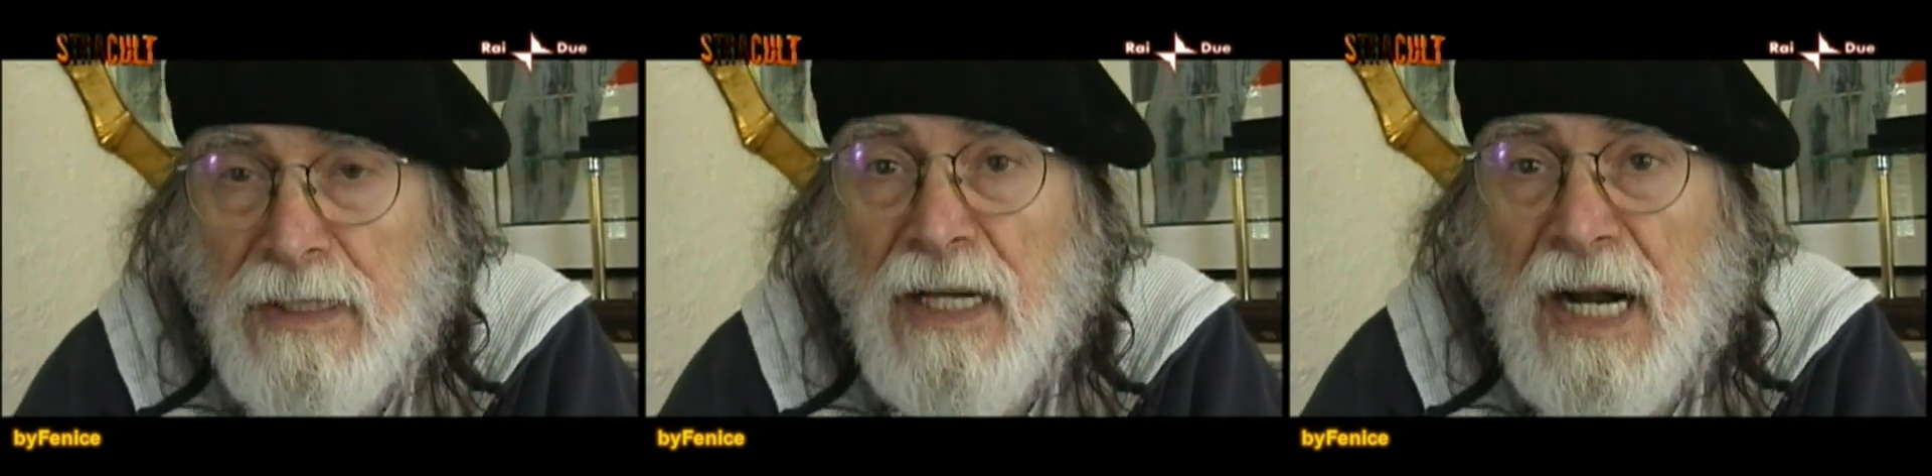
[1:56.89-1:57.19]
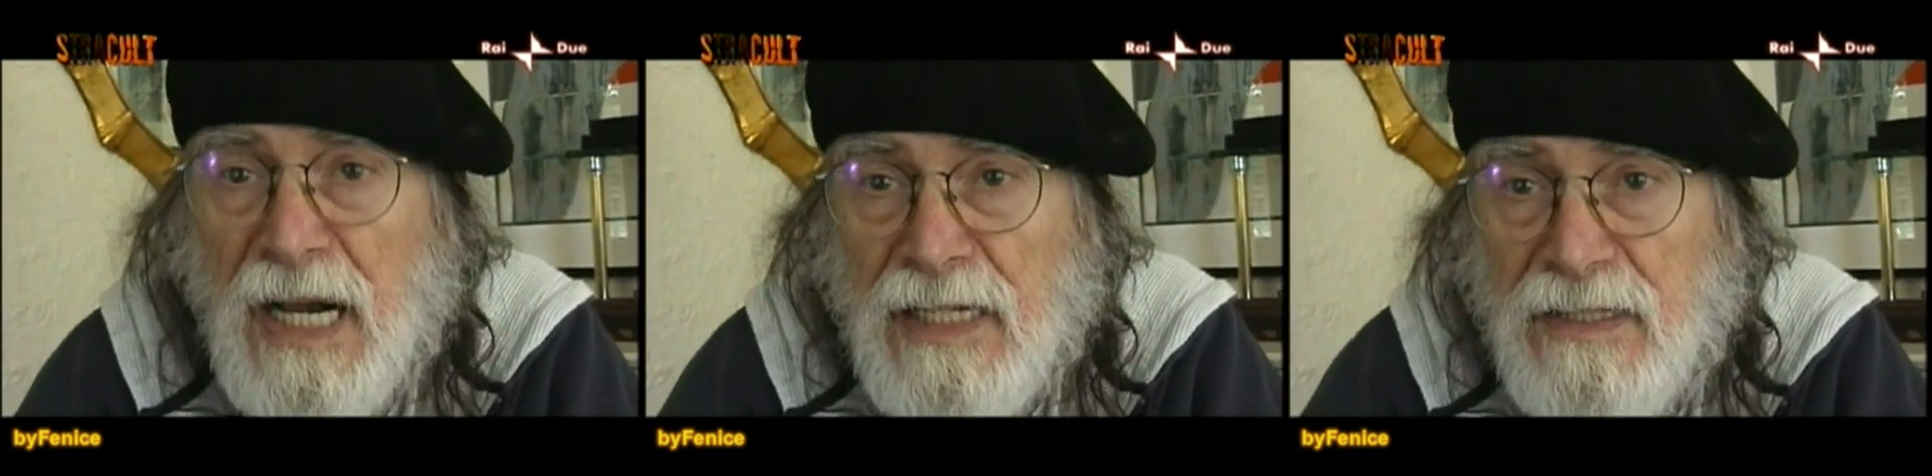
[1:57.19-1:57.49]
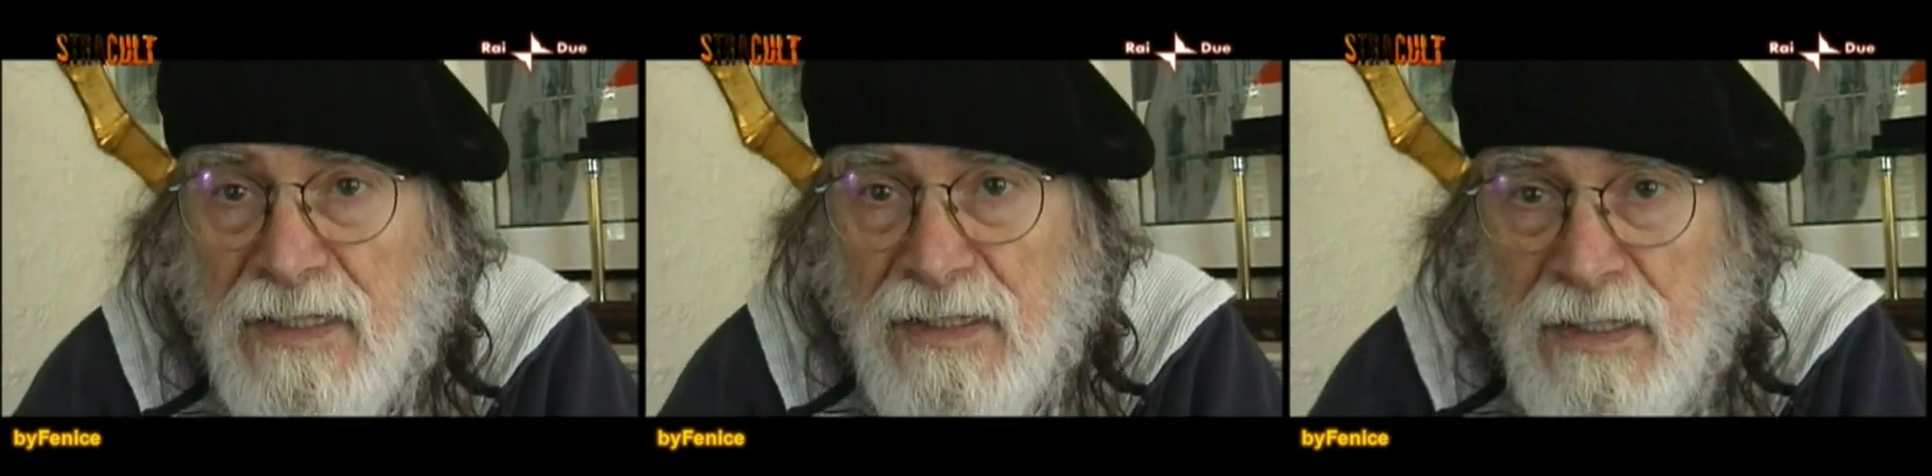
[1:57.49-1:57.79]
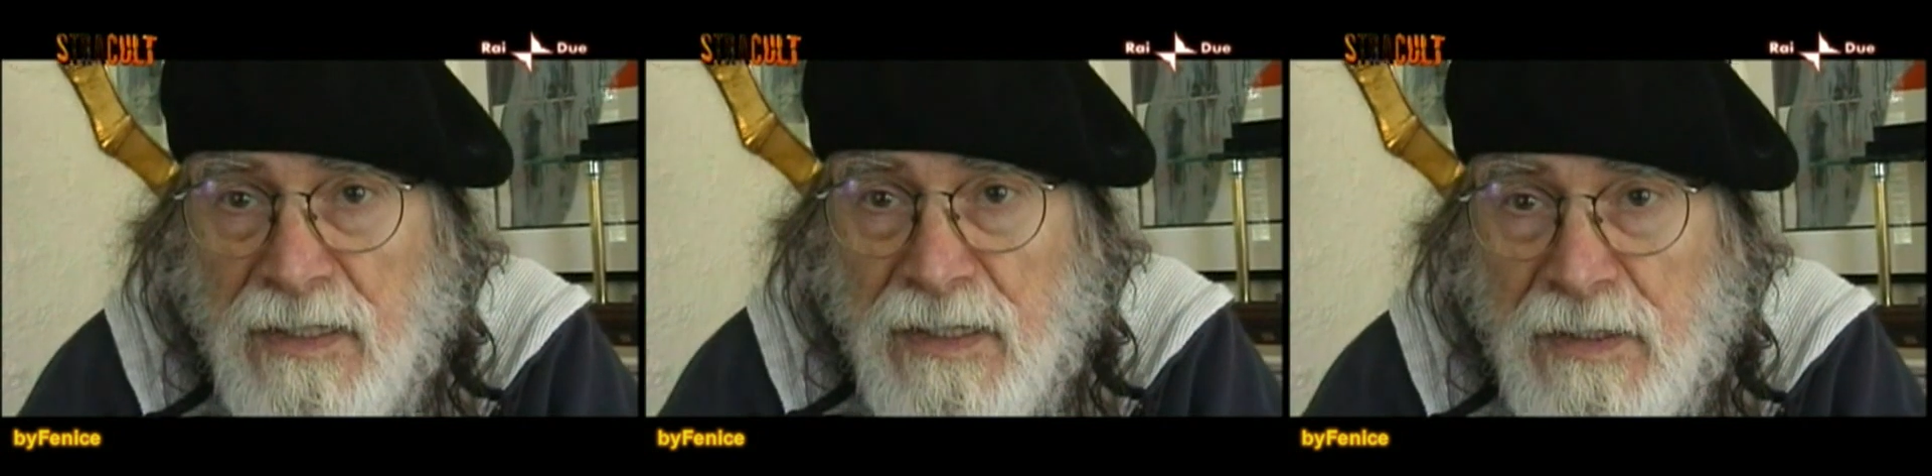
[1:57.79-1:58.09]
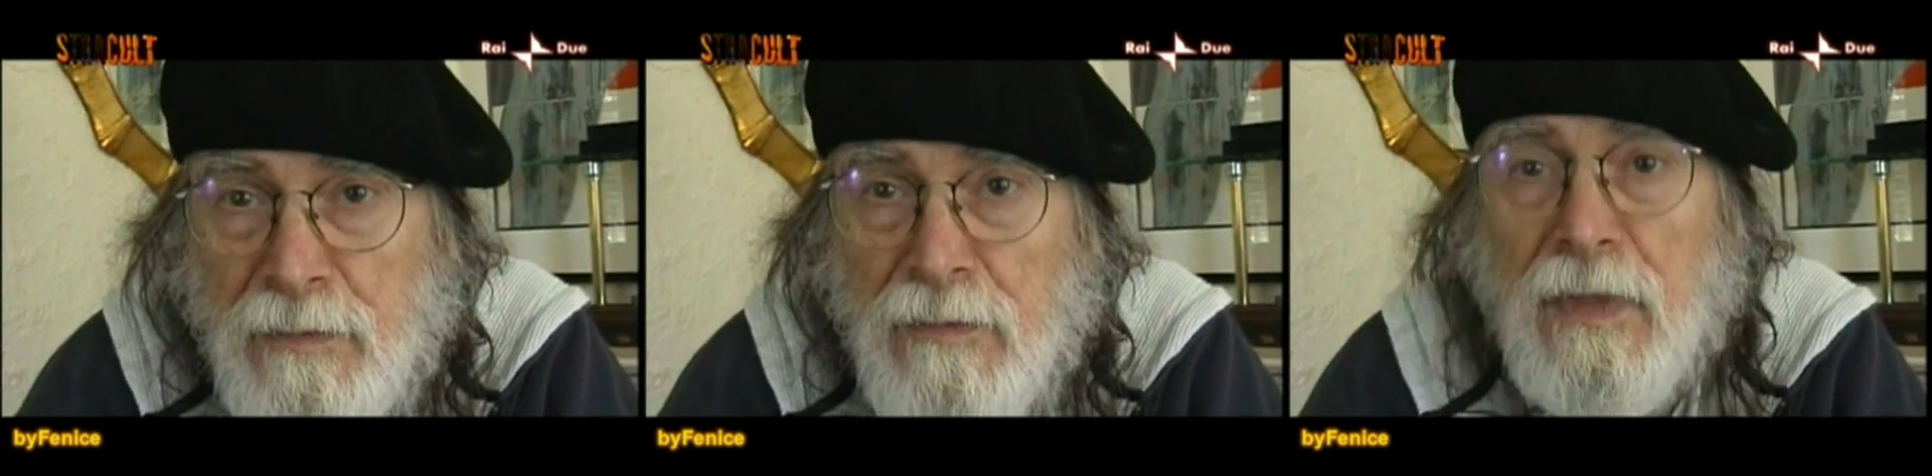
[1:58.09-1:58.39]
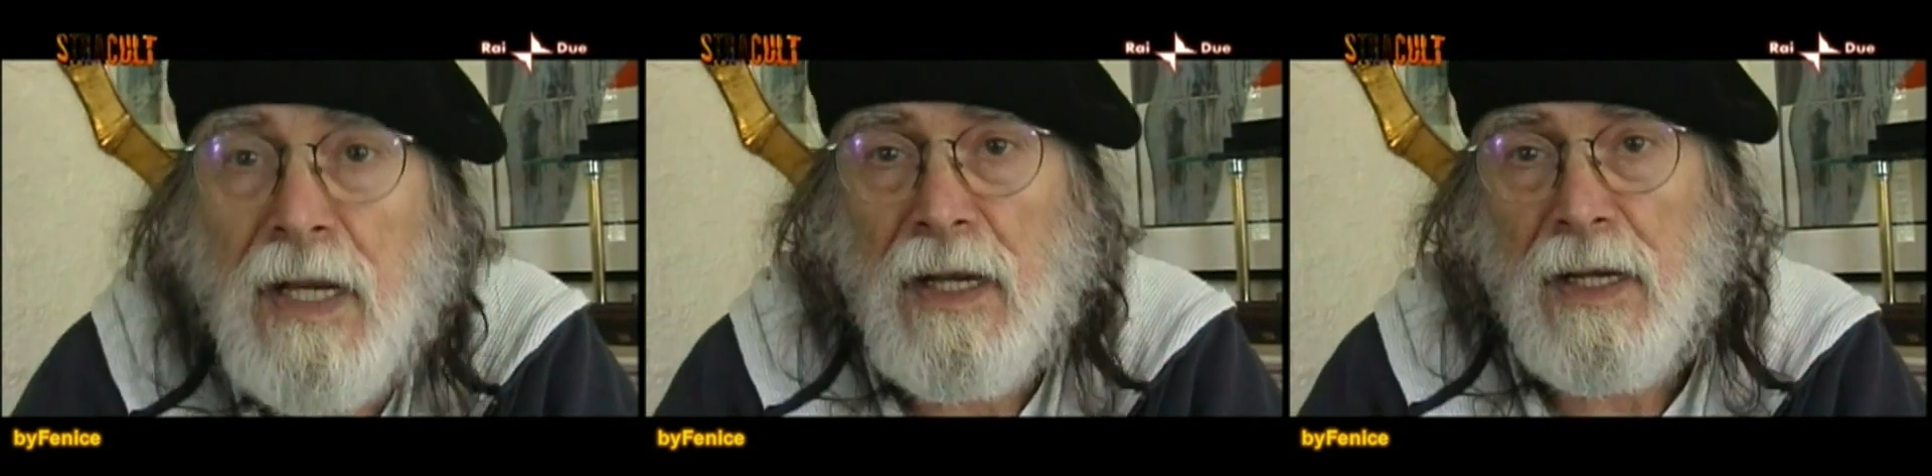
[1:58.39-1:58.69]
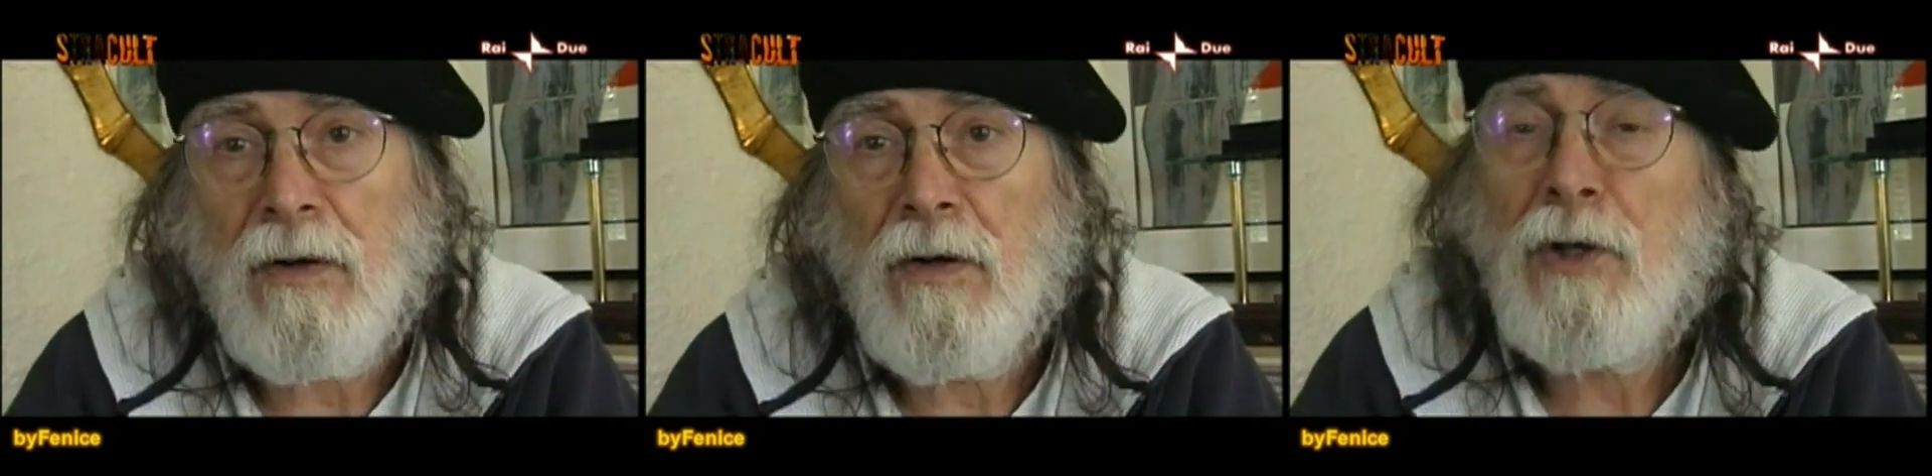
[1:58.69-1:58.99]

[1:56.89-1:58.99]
te gratti Ecco,